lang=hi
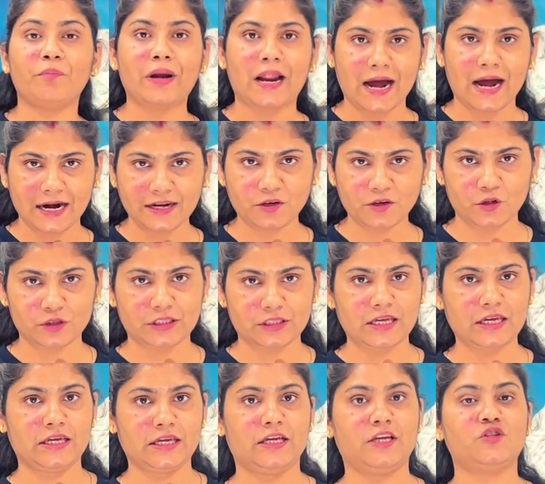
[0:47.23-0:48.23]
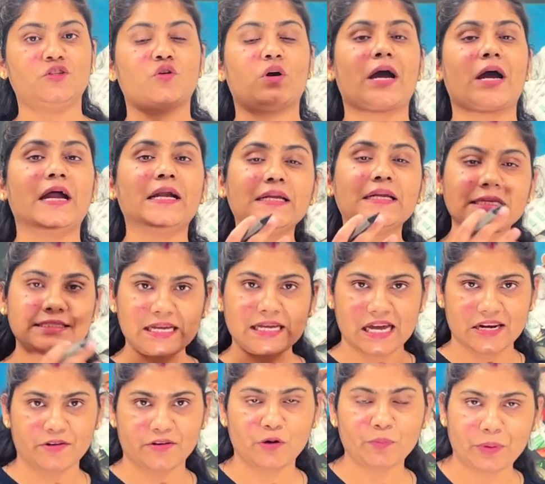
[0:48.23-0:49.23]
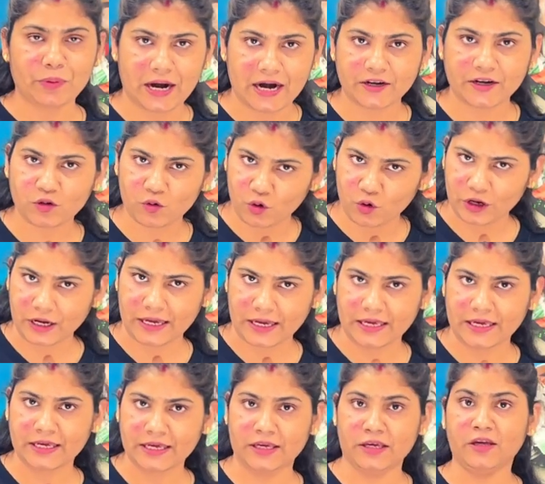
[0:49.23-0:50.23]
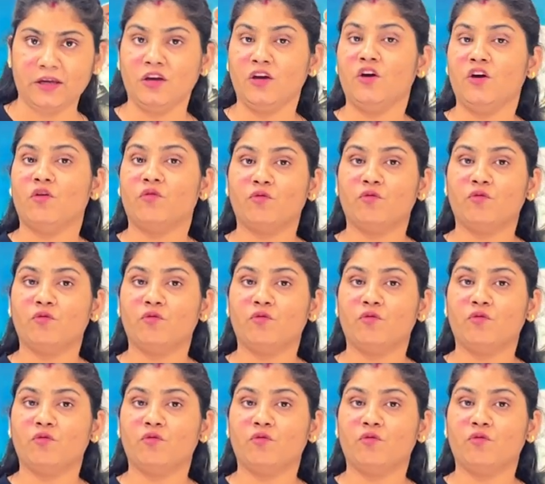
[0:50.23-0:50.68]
प्लांट होते हैं जो अनडिजायरेबल प्लांट उग गए हैं